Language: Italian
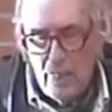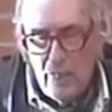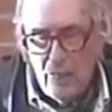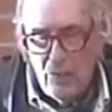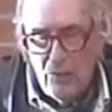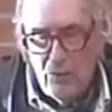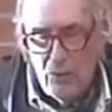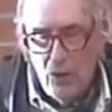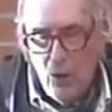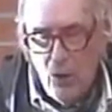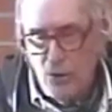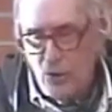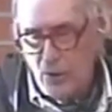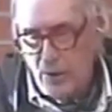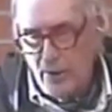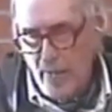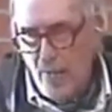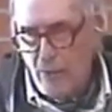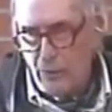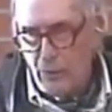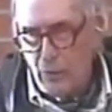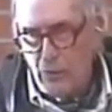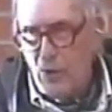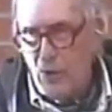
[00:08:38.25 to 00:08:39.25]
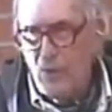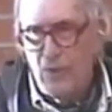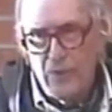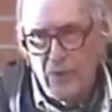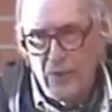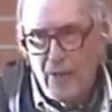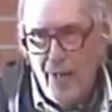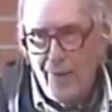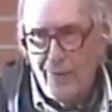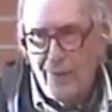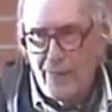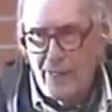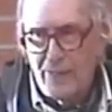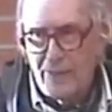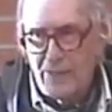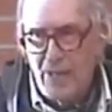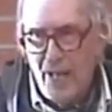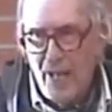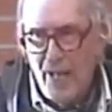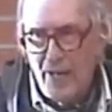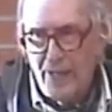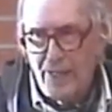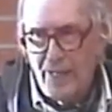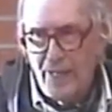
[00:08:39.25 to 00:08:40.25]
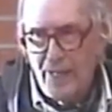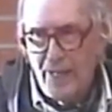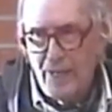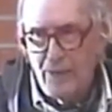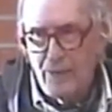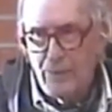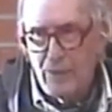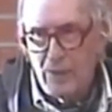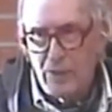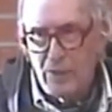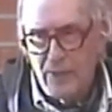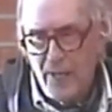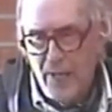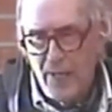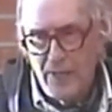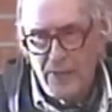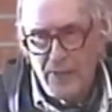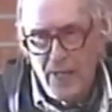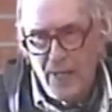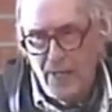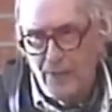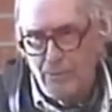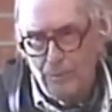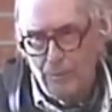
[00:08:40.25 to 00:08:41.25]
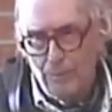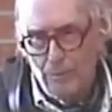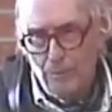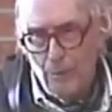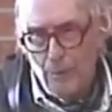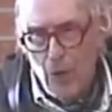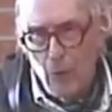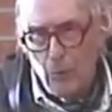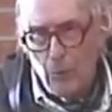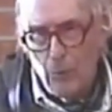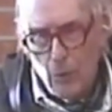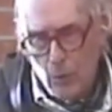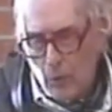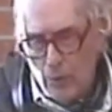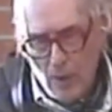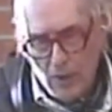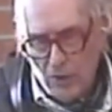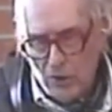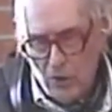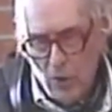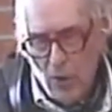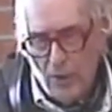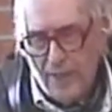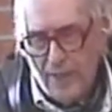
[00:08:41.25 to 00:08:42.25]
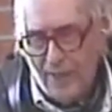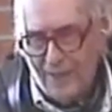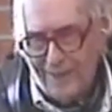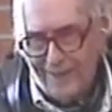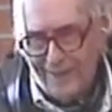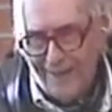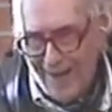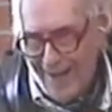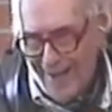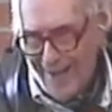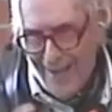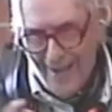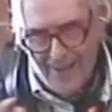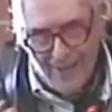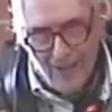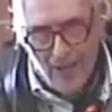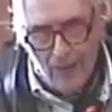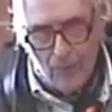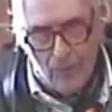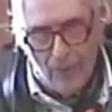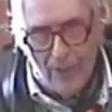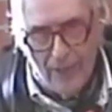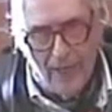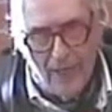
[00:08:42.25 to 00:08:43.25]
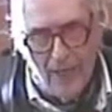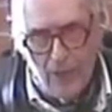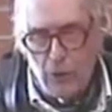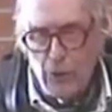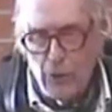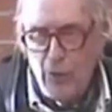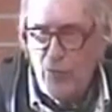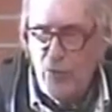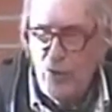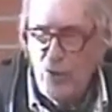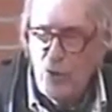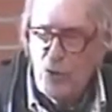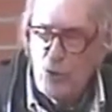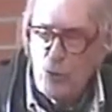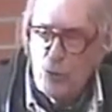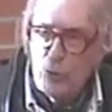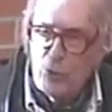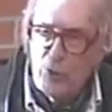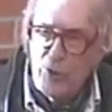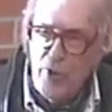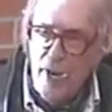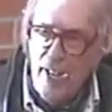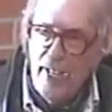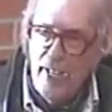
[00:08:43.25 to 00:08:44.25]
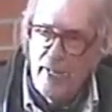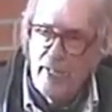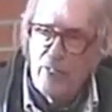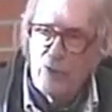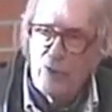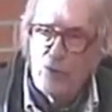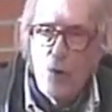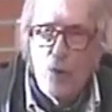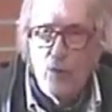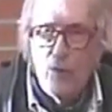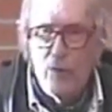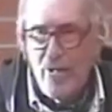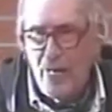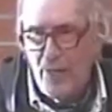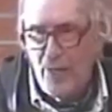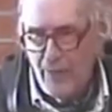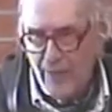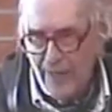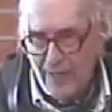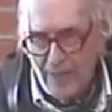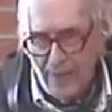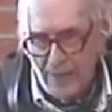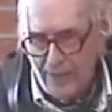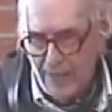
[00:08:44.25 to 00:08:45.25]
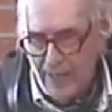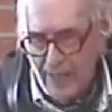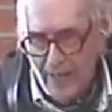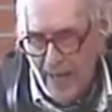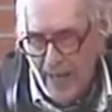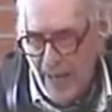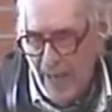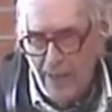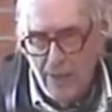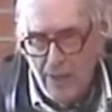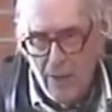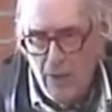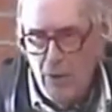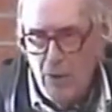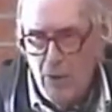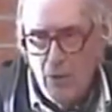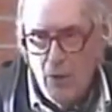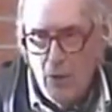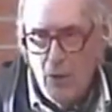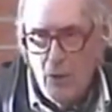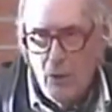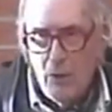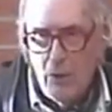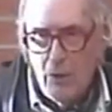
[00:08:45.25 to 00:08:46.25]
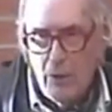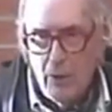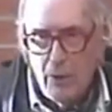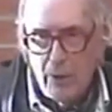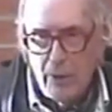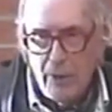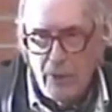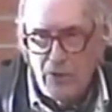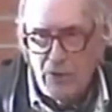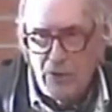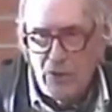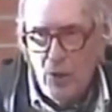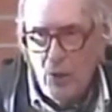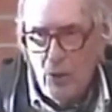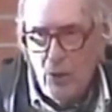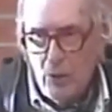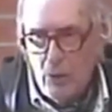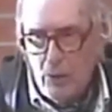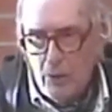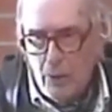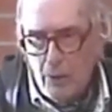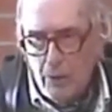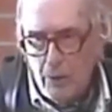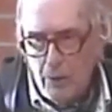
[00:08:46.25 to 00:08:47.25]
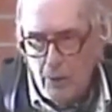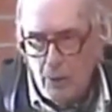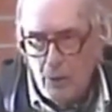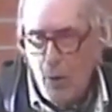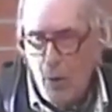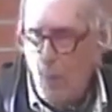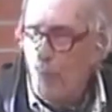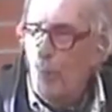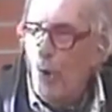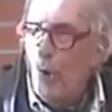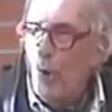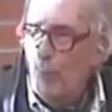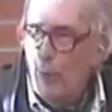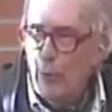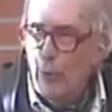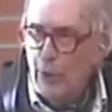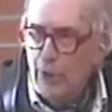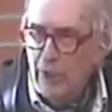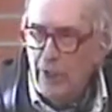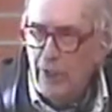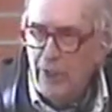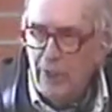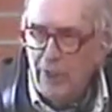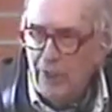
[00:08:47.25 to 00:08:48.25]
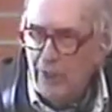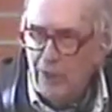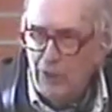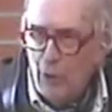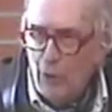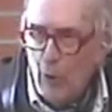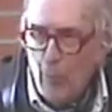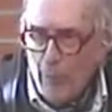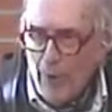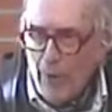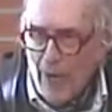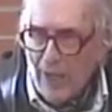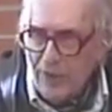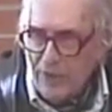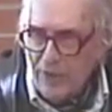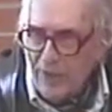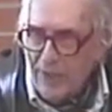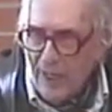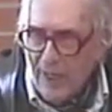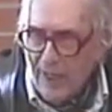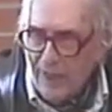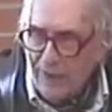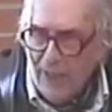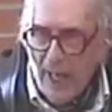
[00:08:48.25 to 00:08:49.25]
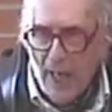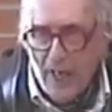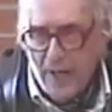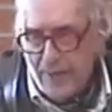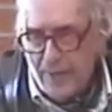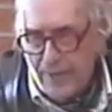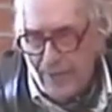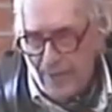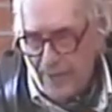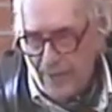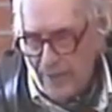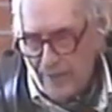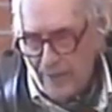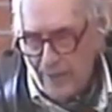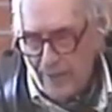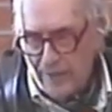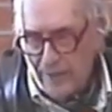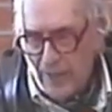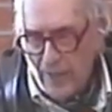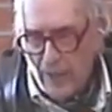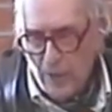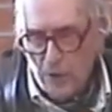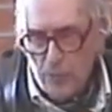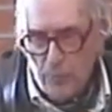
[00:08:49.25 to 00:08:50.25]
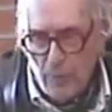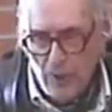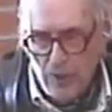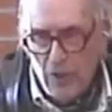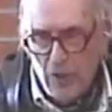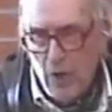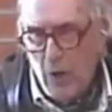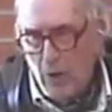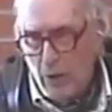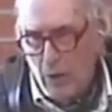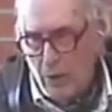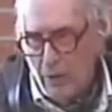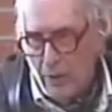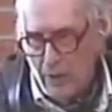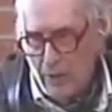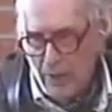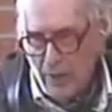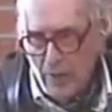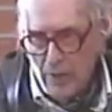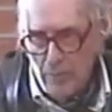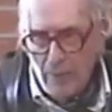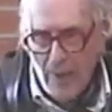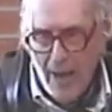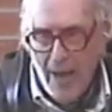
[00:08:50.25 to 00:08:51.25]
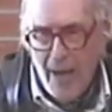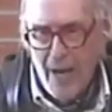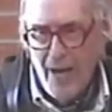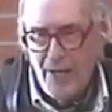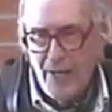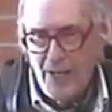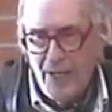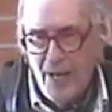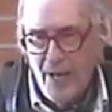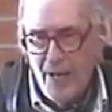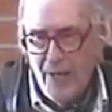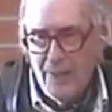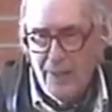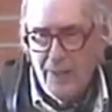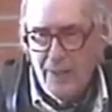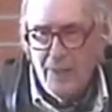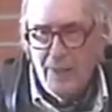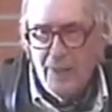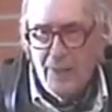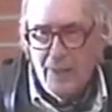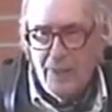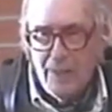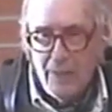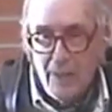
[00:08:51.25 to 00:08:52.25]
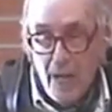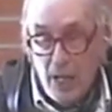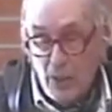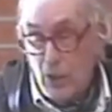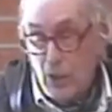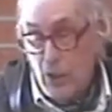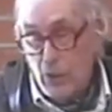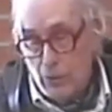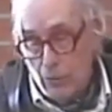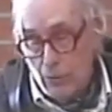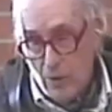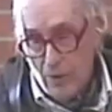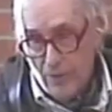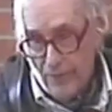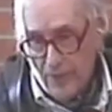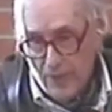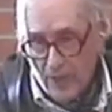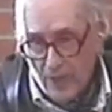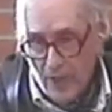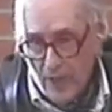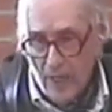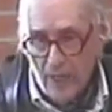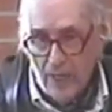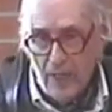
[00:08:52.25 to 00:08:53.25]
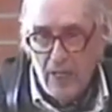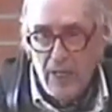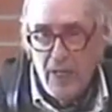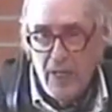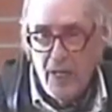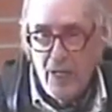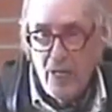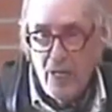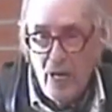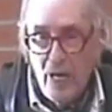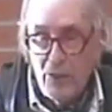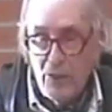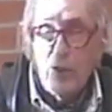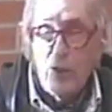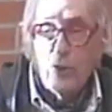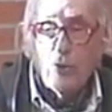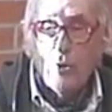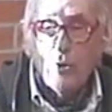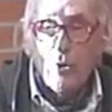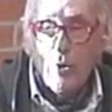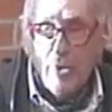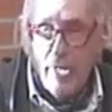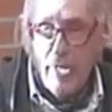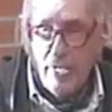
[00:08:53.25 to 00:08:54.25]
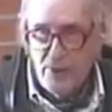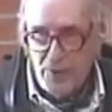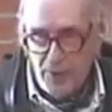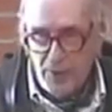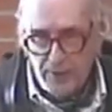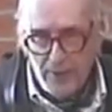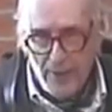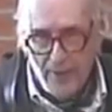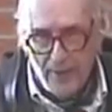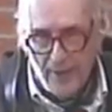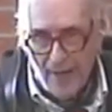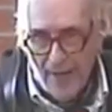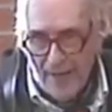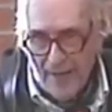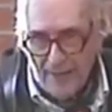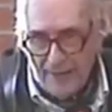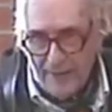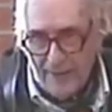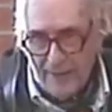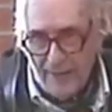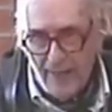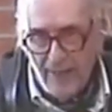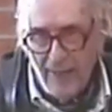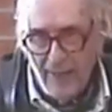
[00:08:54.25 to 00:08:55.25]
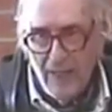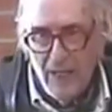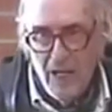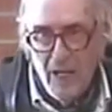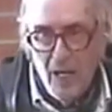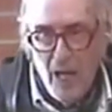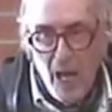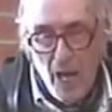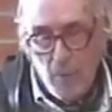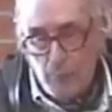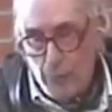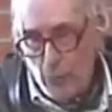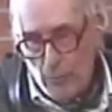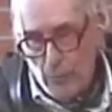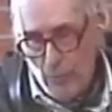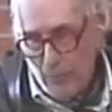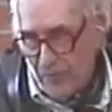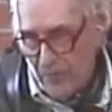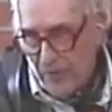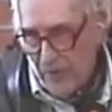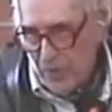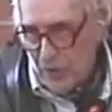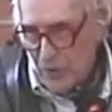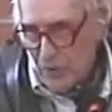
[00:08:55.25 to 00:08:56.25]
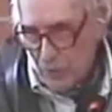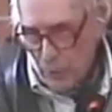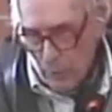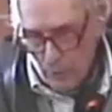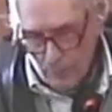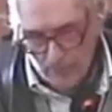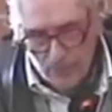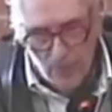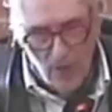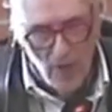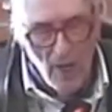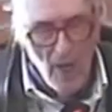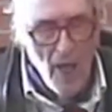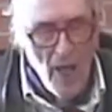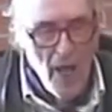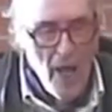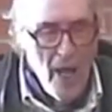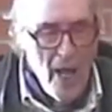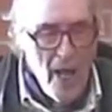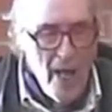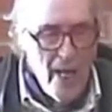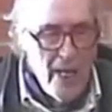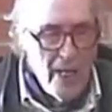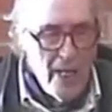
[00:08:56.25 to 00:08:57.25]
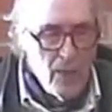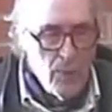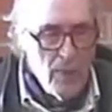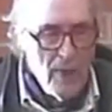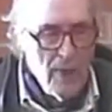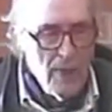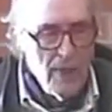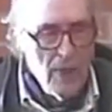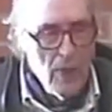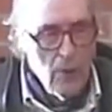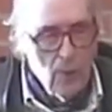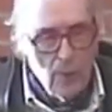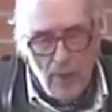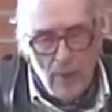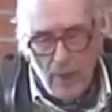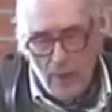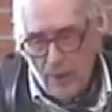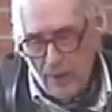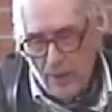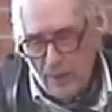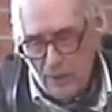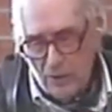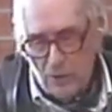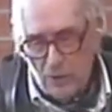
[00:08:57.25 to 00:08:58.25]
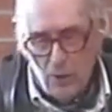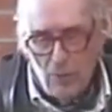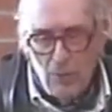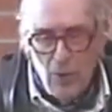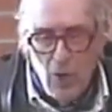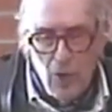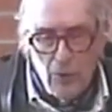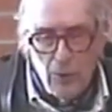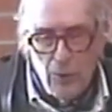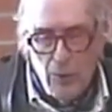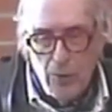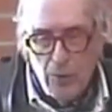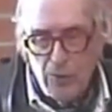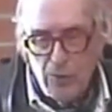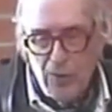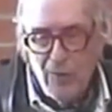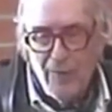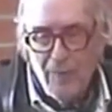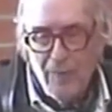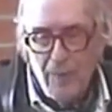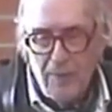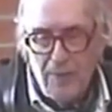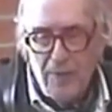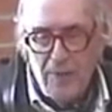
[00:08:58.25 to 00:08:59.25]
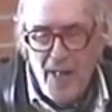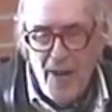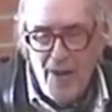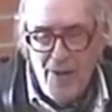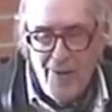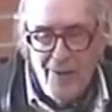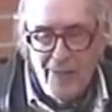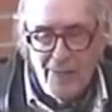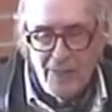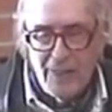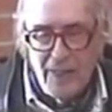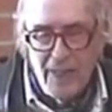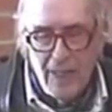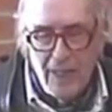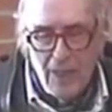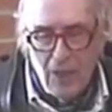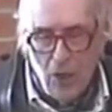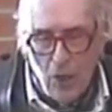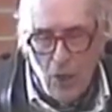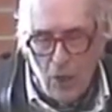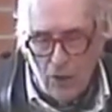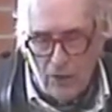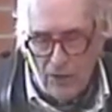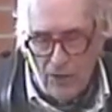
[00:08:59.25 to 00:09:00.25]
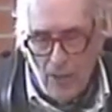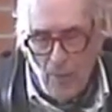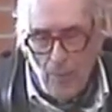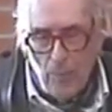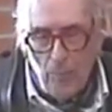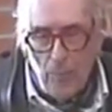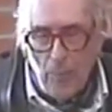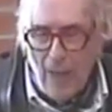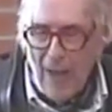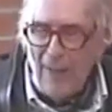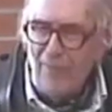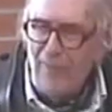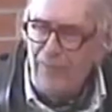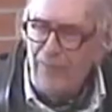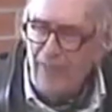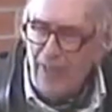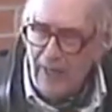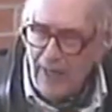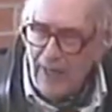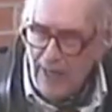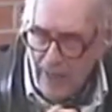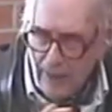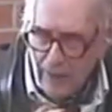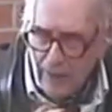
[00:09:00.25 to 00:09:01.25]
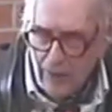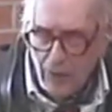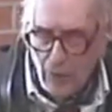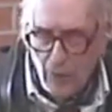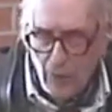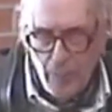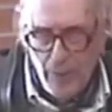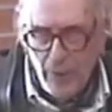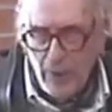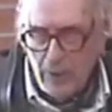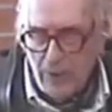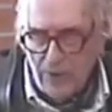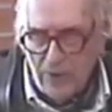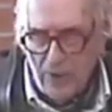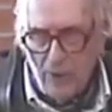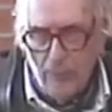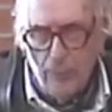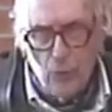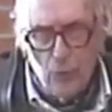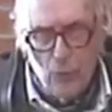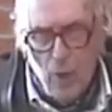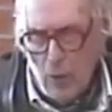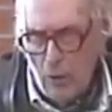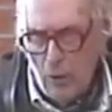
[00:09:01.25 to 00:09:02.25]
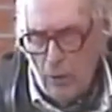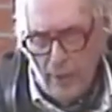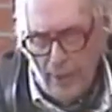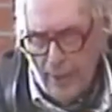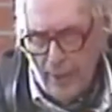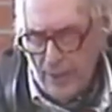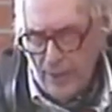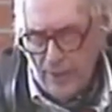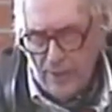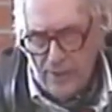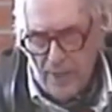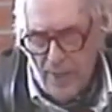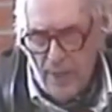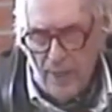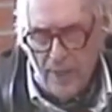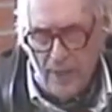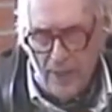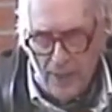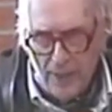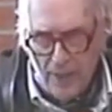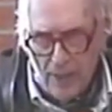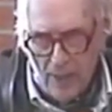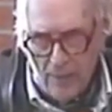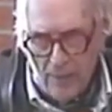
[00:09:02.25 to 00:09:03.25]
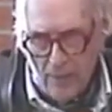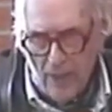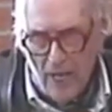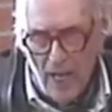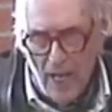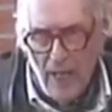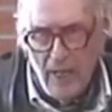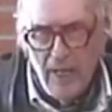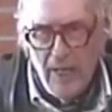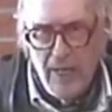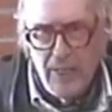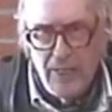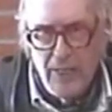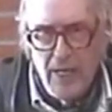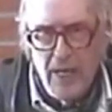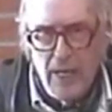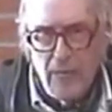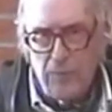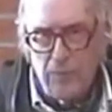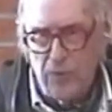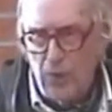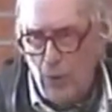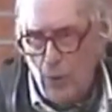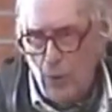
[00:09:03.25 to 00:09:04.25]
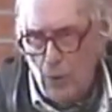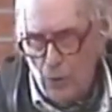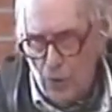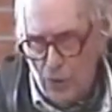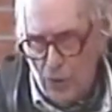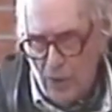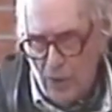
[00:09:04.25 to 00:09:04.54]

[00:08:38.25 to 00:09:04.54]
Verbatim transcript: ogni tanto ci infilava una serie, una serie, una storia strana, quelle che io definisco strane, cioè, vale a dire, eh, che so, eh, con popoli scomparsi dalla terra, gli antichi spagnoli, i Maya, eh, addirittura i vichinghi, addirittura un extraterrestre, e poi Mefisto. Quindi lui in questo modo riusciva a mandare avanti la cosa, mantenendo però sempre una coerenza incredibile nella psicologia